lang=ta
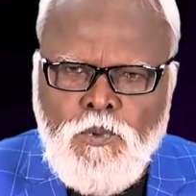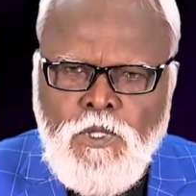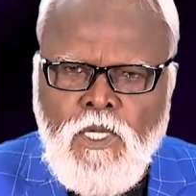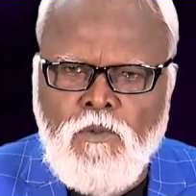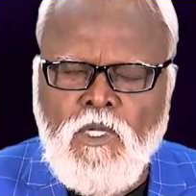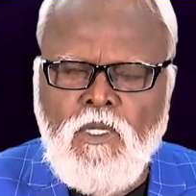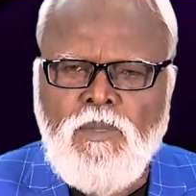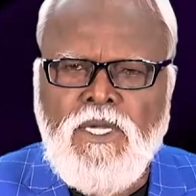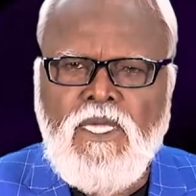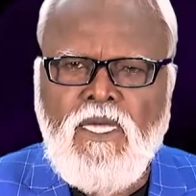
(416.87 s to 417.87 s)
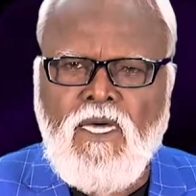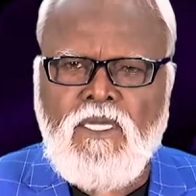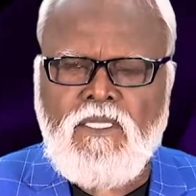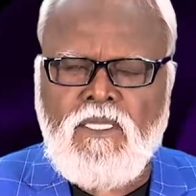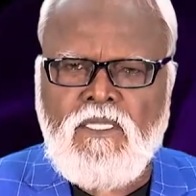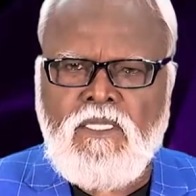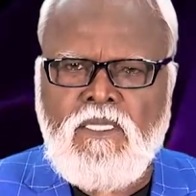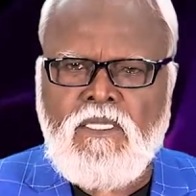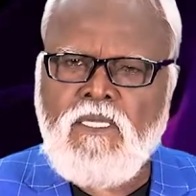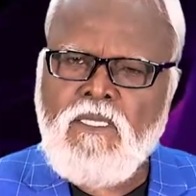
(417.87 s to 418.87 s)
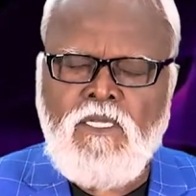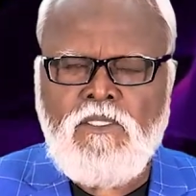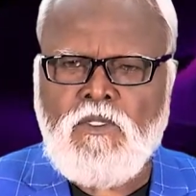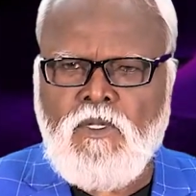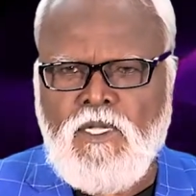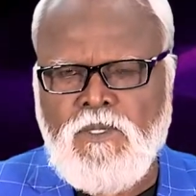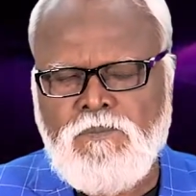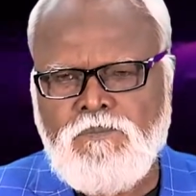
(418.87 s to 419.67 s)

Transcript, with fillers: புதிய உடன்படிக்கையாக இருக்கிறது என்று சொன்னார்